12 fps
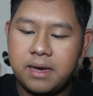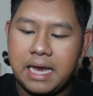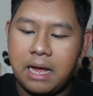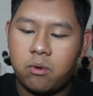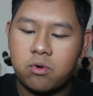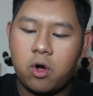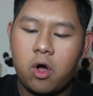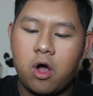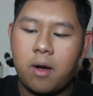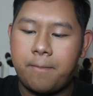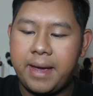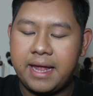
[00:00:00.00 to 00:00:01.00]
แล้วก็
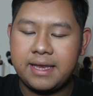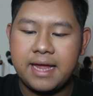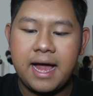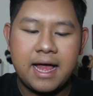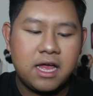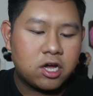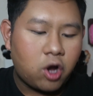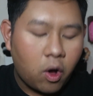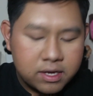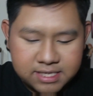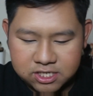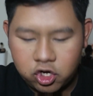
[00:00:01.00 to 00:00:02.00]
เบสเนี่ย
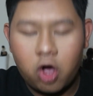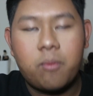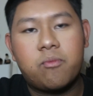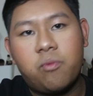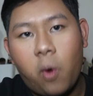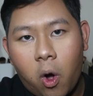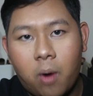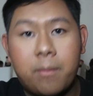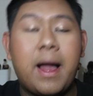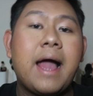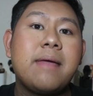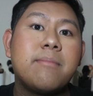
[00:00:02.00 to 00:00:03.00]
ก็จะชอบวอร์ม
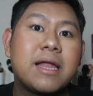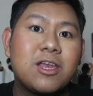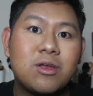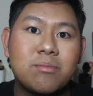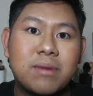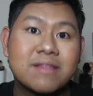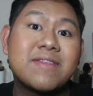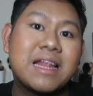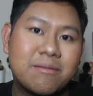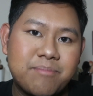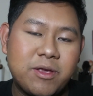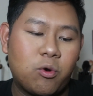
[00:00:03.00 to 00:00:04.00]
ให้มันเหมือนติ
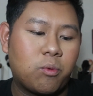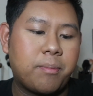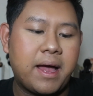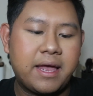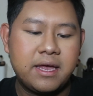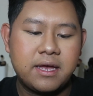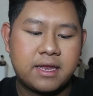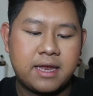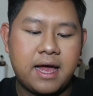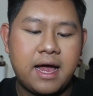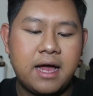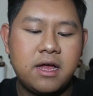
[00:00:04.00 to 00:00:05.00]
ดผิวไป
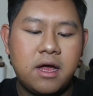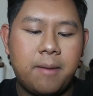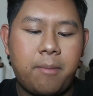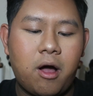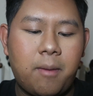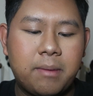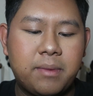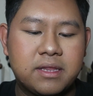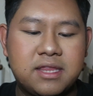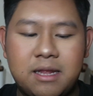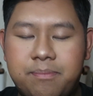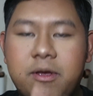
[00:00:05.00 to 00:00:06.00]
นะคะพอมันเหมือ
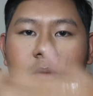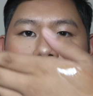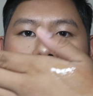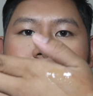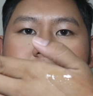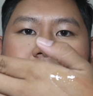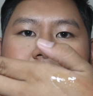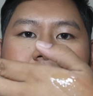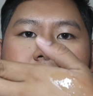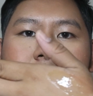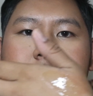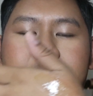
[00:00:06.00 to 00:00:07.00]
นติดผิวปุ๊บ
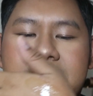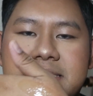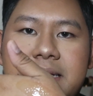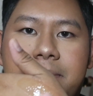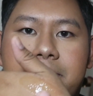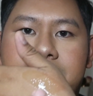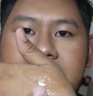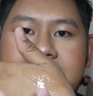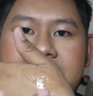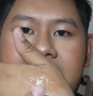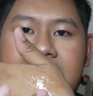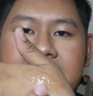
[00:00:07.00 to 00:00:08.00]
มันจะไม่
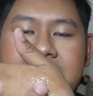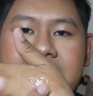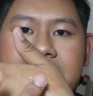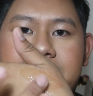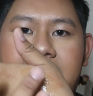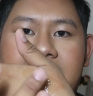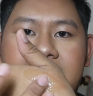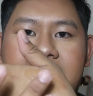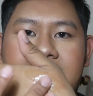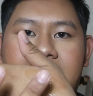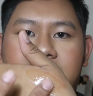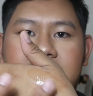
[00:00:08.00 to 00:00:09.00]
แท็กกี้มาก
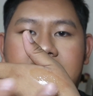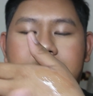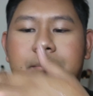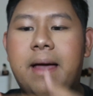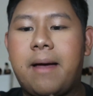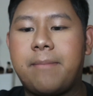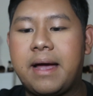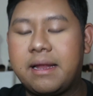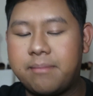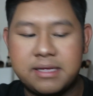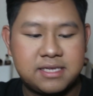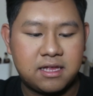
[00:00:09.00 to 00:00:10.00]
นะคะ เวลาแปะไป
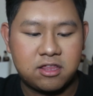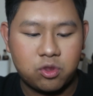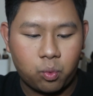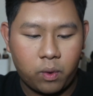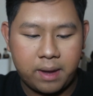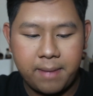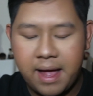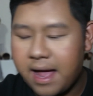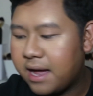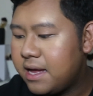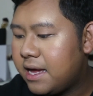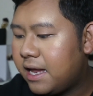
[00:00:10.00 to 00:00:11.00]
มันจะสวยมาก